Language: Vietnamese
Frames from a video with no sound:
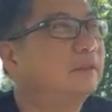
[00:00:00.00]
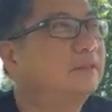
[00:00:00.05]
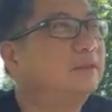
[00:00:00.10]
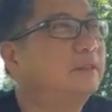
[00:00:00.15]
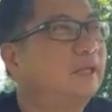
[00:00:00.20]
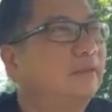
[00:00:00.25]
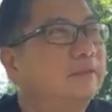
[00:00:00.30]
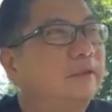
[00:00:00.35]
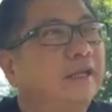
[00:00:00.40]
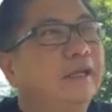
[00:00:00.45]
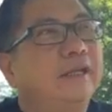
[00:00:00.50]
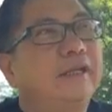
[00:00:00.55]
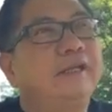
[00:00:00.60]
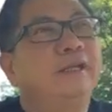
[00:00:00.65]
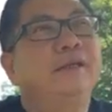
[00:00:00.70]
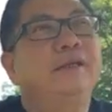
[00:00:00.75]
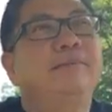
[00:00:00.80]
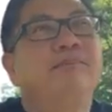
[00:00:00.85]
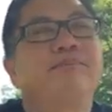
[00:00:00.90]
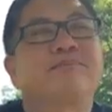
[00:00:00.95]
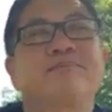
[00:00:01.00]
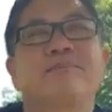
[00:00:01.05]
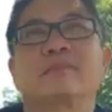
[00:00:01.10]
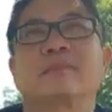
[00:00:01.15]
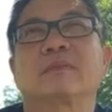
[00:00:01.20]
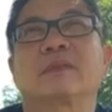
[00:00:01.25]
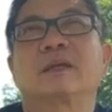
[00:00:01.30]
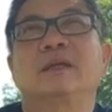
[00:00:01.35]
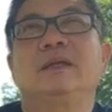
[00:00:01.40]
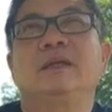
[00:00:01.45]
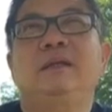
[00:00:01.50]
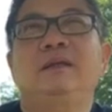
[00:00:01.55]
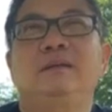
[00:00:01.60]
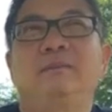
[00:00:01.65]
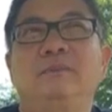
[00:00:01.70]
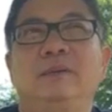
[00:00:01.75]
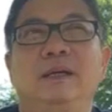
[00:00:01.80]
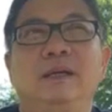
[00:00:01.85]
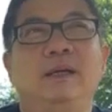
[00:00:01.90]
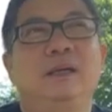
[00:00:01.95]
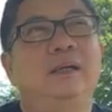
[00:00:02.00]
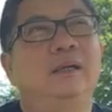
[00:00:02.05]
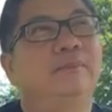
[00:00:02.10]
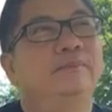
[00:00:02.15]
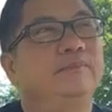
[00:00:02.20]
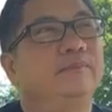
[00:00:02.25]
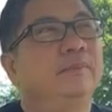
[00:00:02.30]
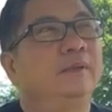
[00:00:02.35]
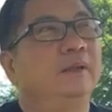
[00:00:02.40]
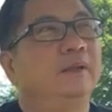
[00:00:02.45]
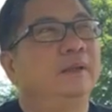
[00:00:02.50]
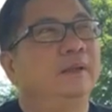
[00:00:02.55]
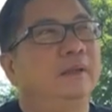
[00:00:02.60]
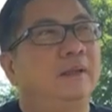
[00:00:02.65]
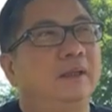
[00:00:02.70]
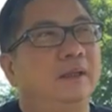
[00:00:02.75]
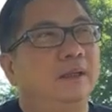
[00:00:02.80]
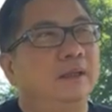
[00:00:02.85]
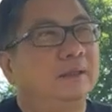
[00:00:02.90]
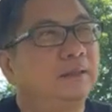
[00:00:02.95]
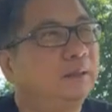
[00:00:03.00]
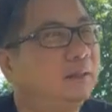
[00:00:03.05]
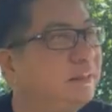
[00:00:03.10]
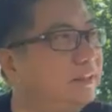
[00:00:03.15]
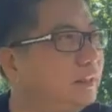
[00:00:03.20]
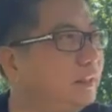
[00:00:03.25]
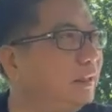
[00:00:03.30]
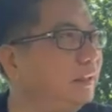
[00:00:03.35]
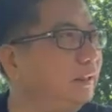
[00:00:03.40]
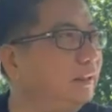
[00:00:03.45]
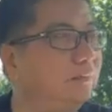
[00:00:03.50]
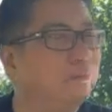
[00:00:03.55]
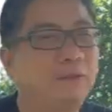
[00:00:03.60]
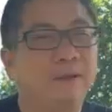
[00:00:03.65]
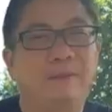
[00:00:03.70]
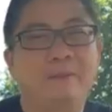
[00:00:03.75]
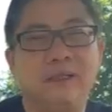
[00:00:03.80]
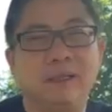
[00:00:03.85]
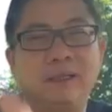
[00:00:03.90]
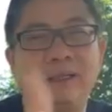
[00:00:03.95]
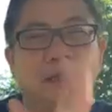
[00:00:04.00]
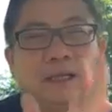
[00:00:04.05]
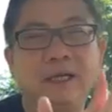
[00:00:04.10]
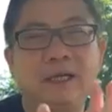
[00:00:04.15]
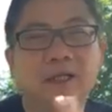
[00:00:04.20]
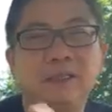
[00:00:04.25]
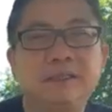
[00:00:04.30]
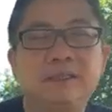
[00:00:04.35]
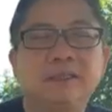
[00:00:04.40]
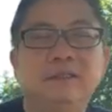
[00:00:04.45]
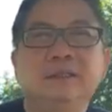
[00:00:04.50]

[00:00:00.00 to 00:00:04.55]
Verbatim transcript: Sau này em khi mà thế giới hòa bình lại hết,